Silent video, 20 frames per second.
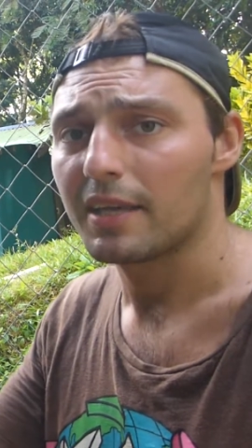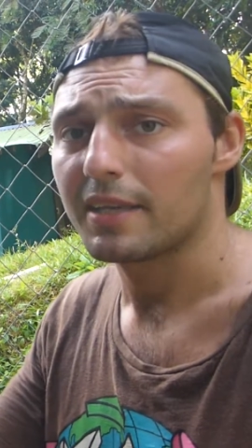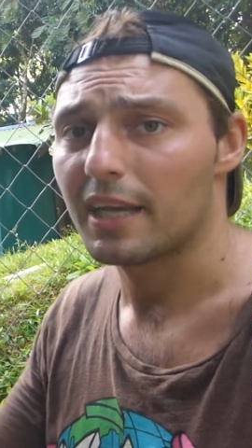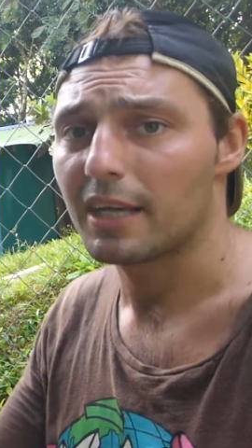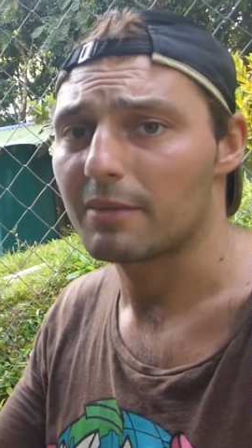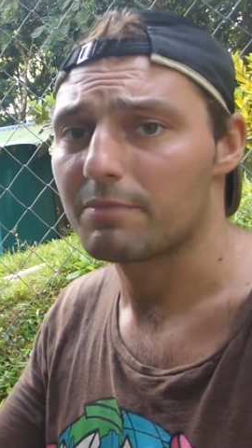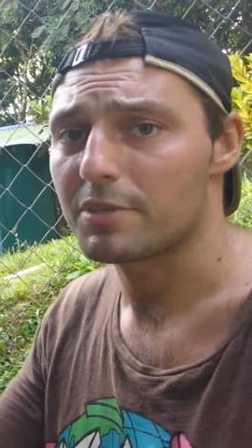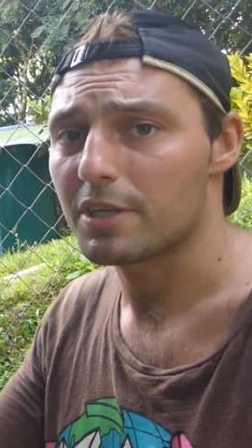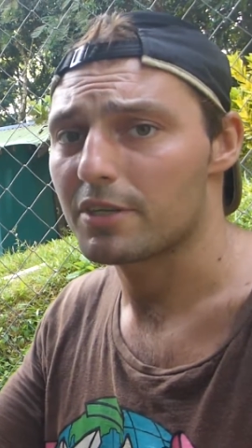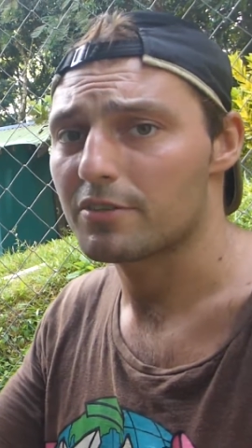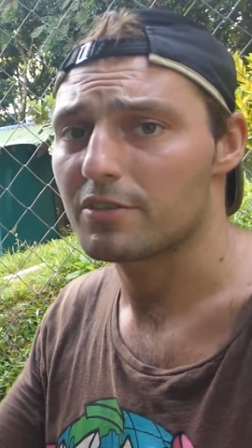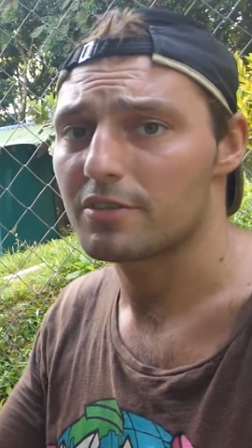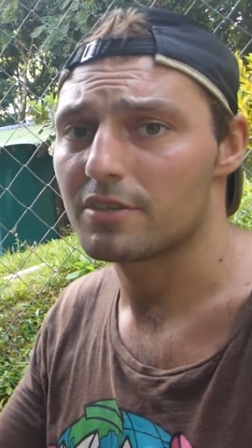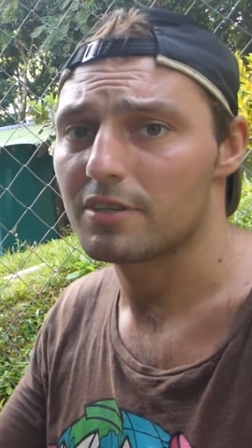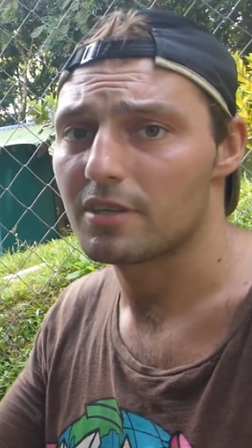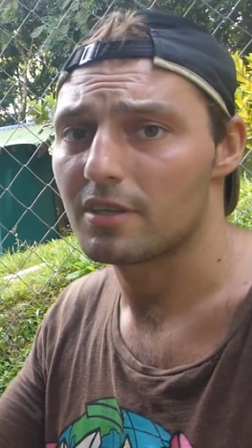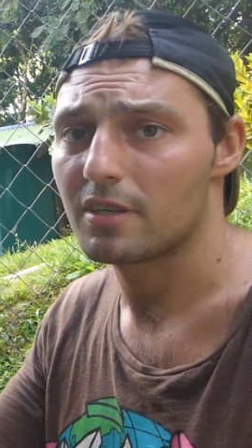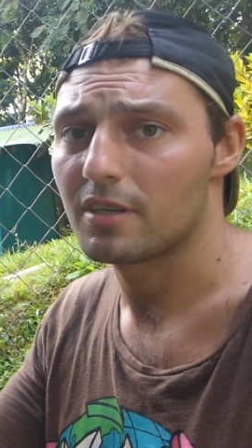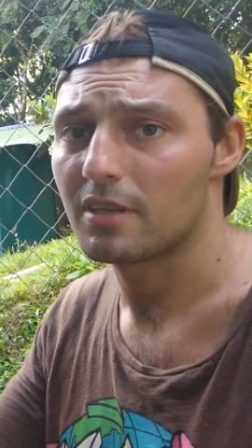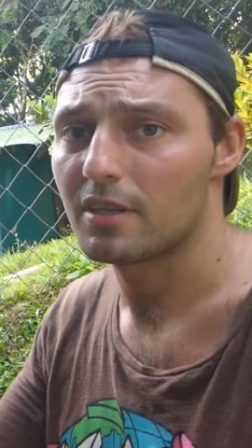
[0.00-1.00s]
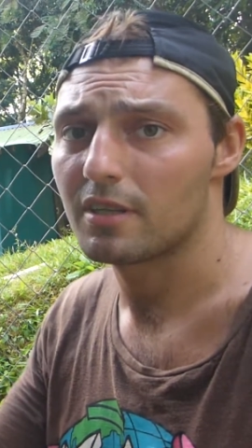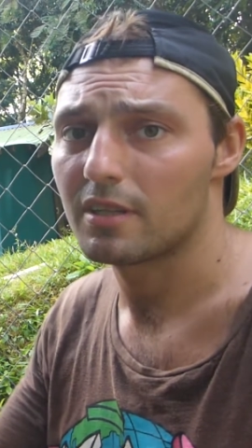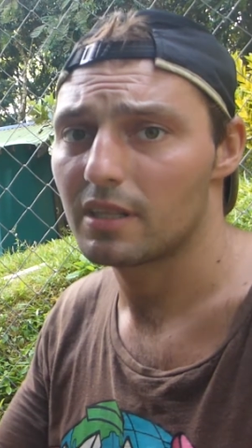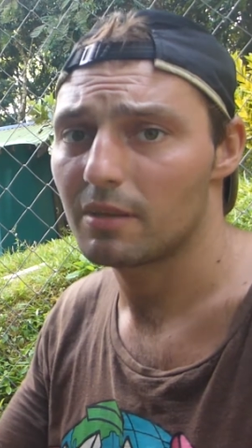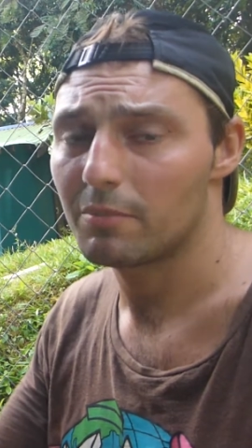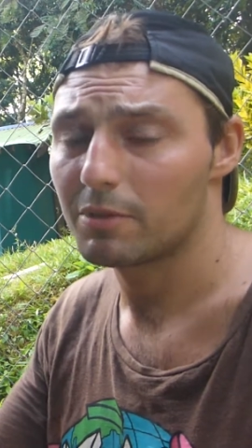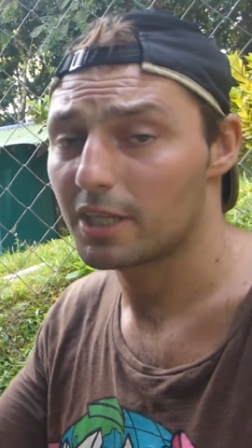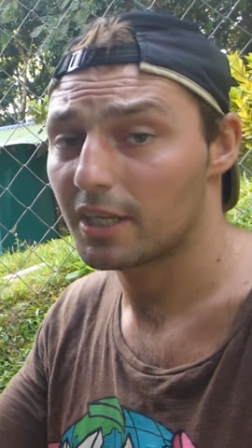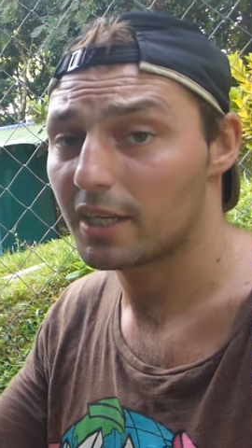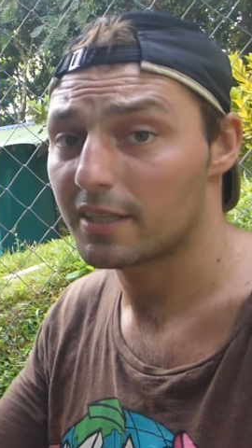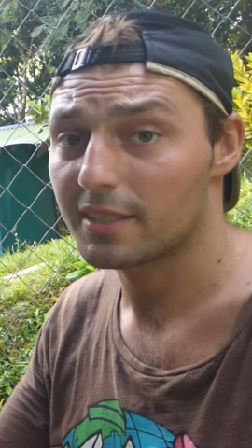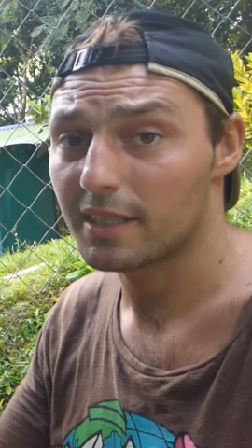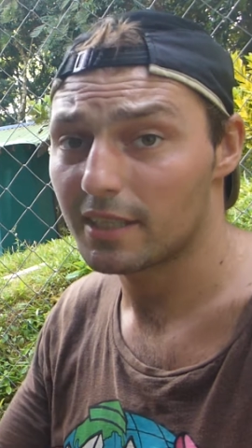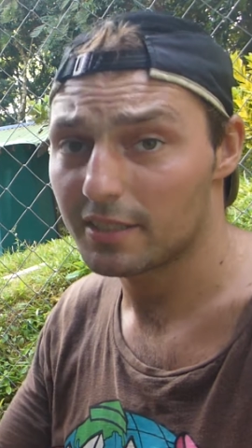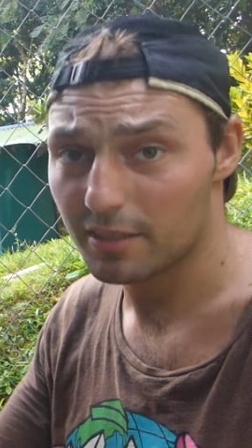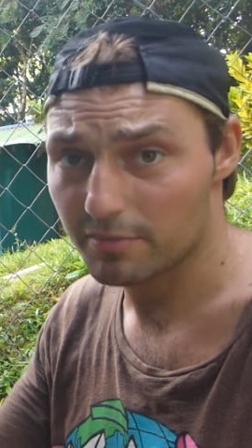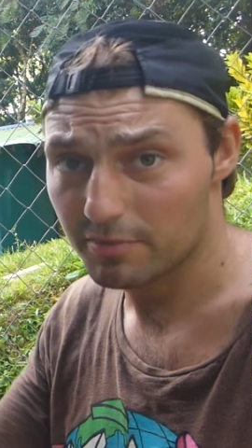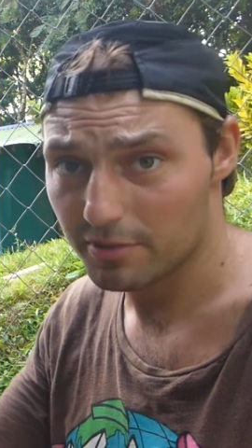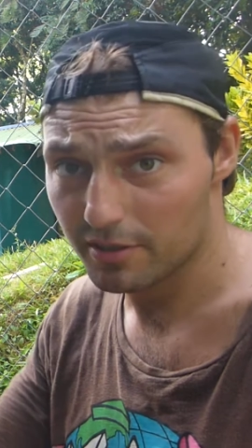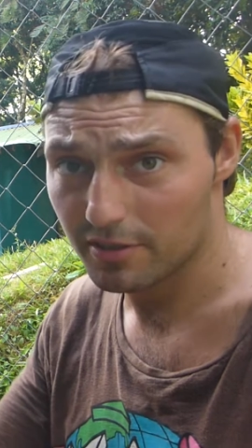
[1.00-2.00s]
jak przeżyć na
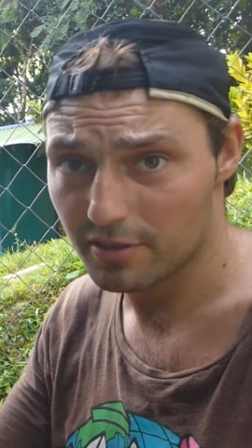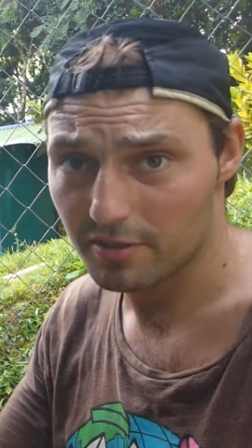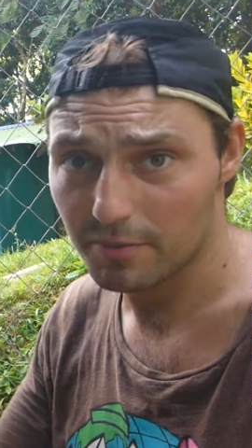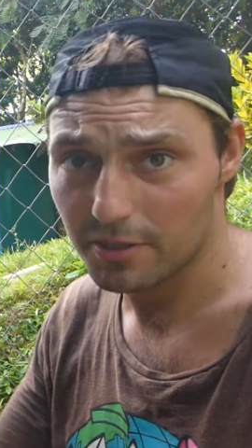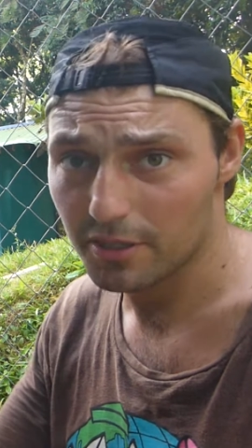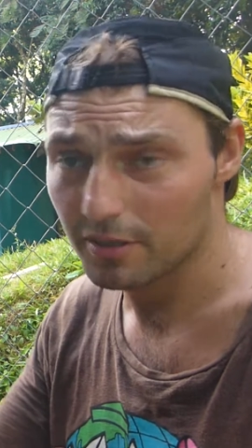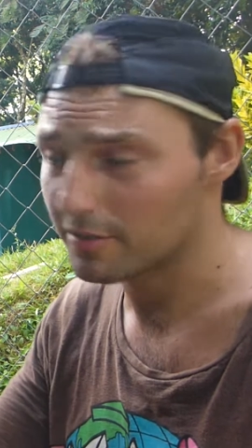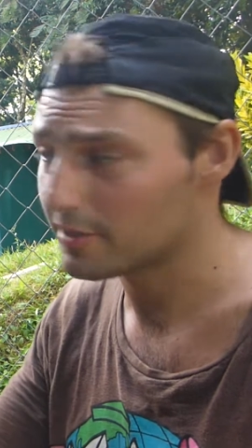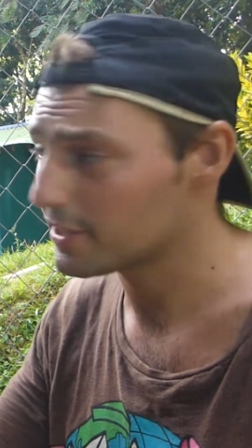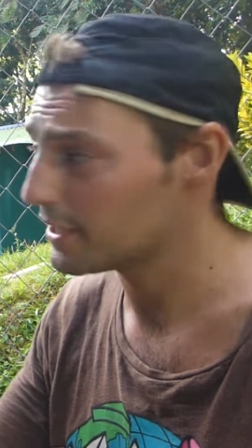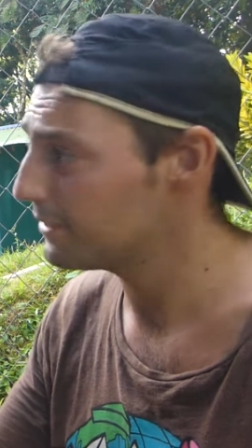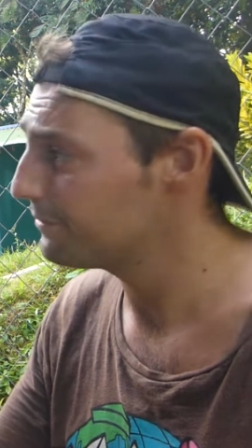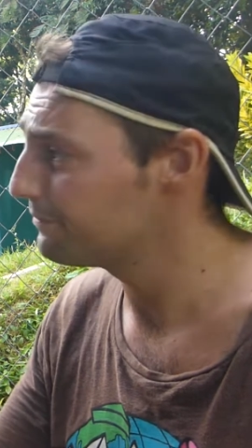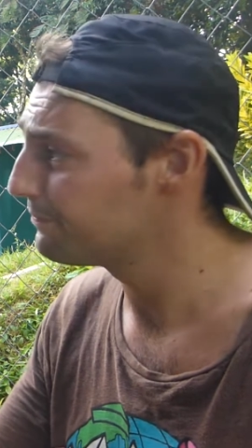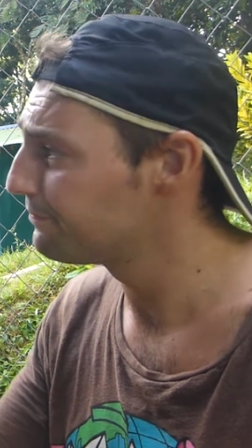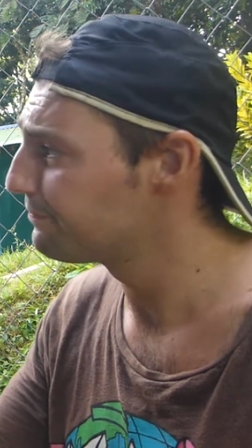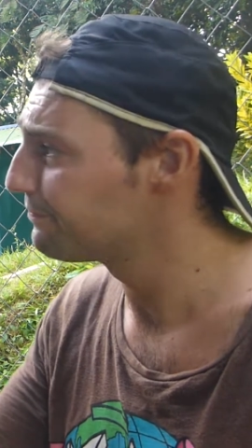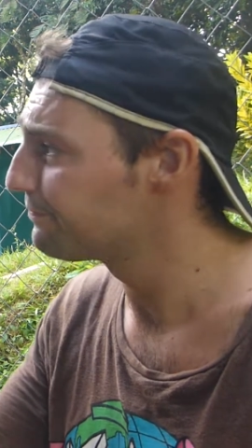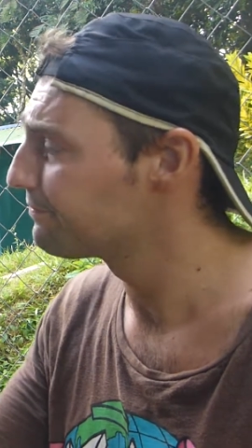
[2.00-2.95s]
Madagaskarze przez 3 miesiące.